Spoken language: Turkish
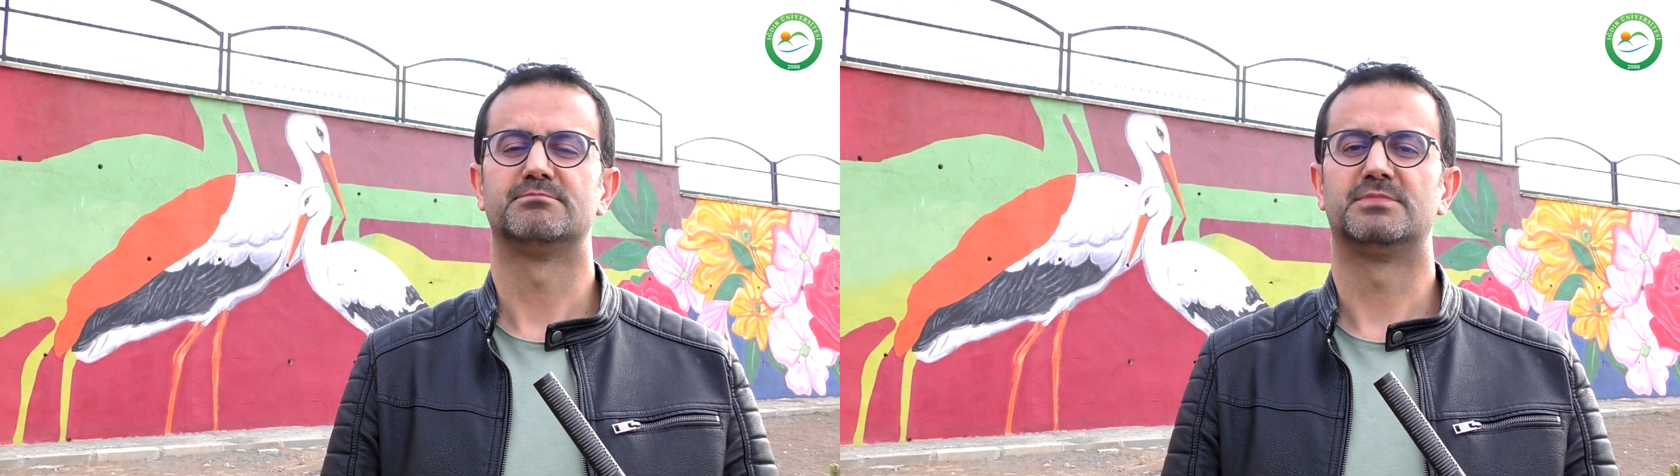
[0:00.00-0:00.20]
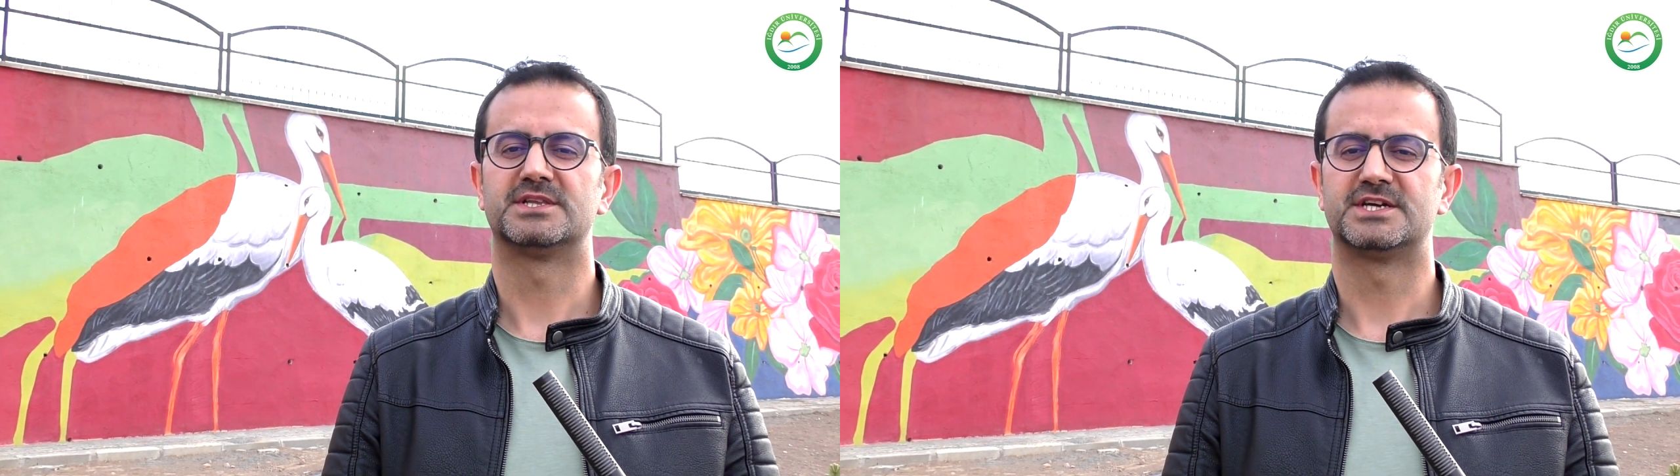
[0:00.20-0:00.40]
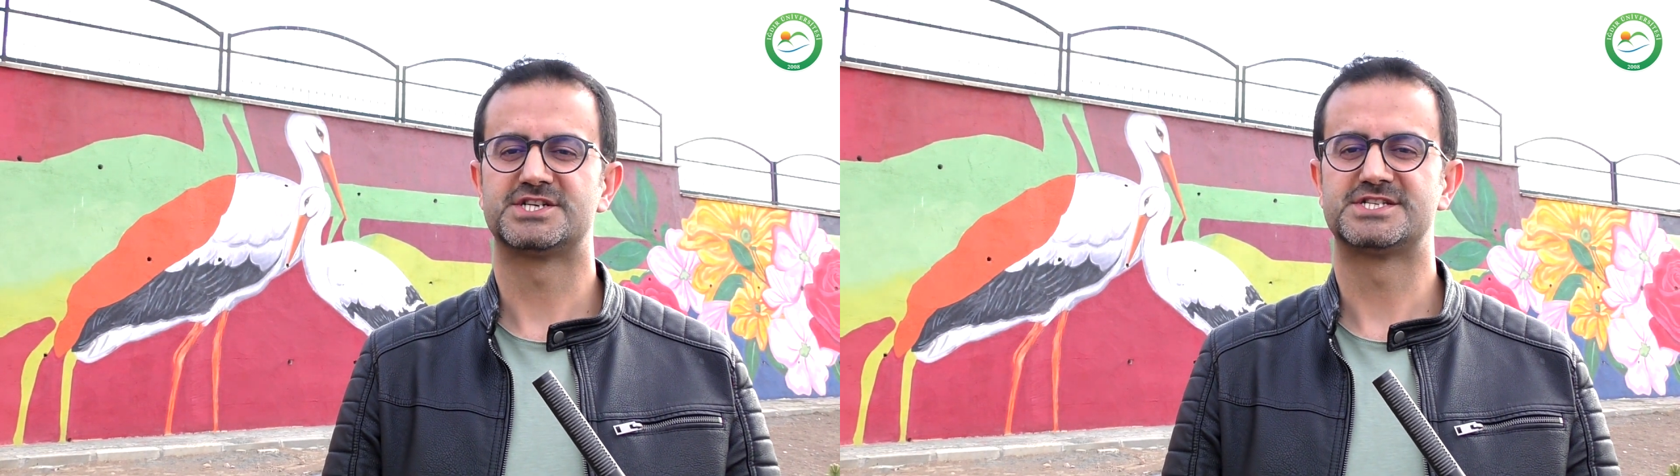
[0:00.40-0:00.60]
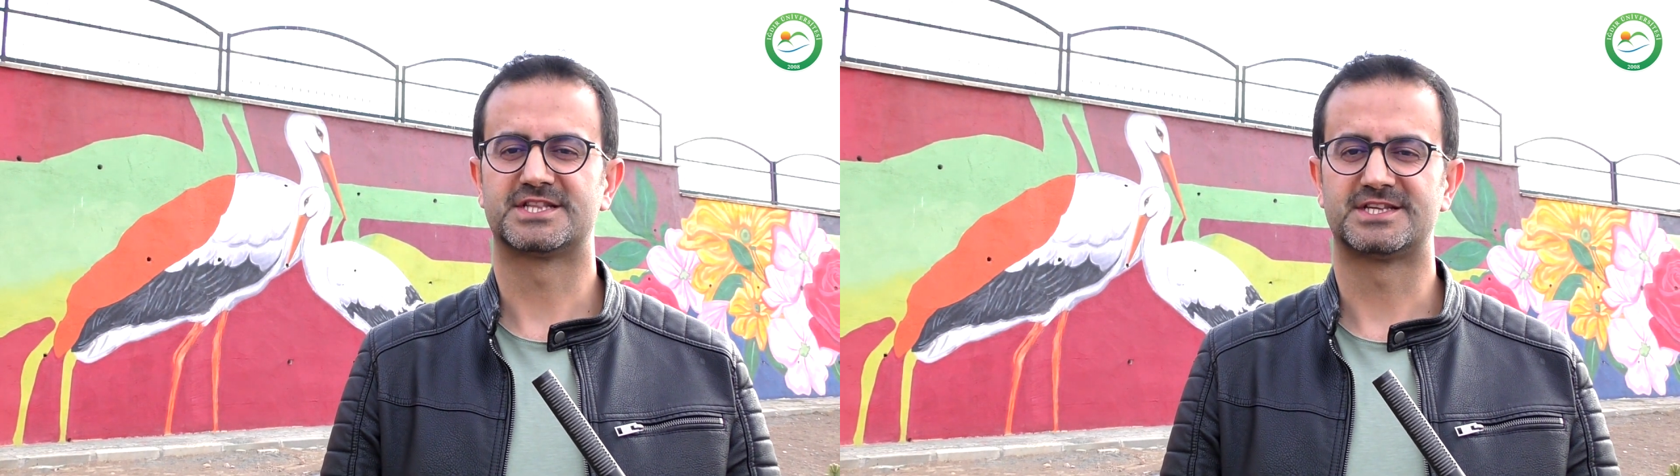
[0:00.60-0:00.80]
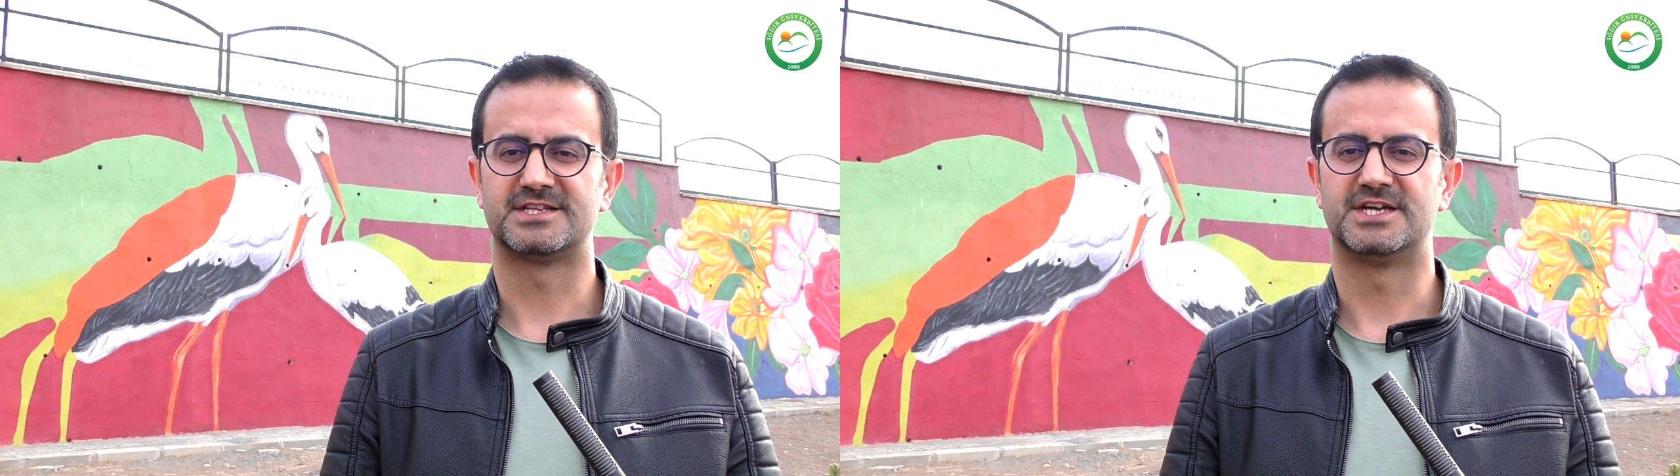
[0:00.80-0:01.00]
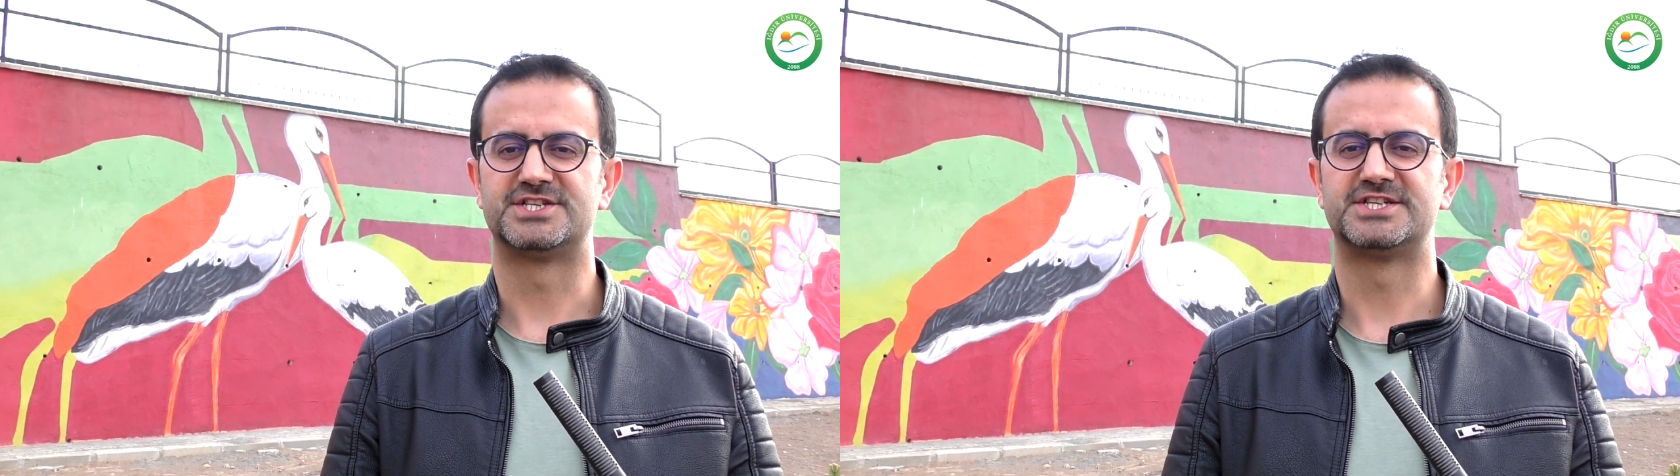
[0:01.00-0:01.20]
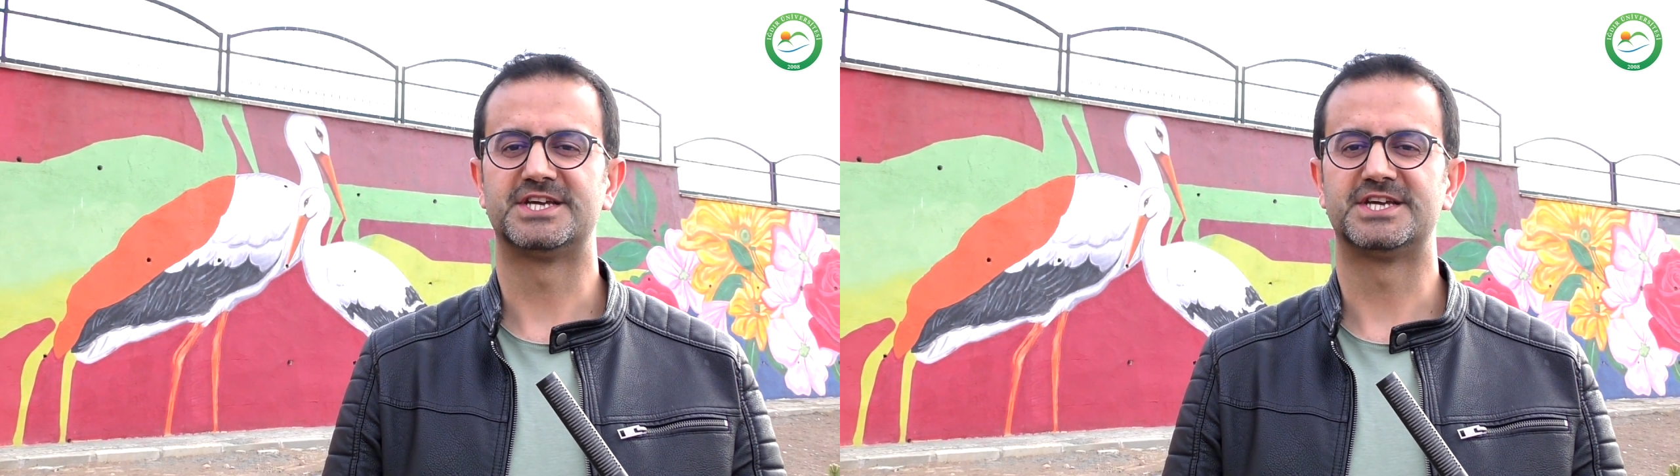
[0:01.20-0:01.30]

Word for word: bana eşlik, eşlik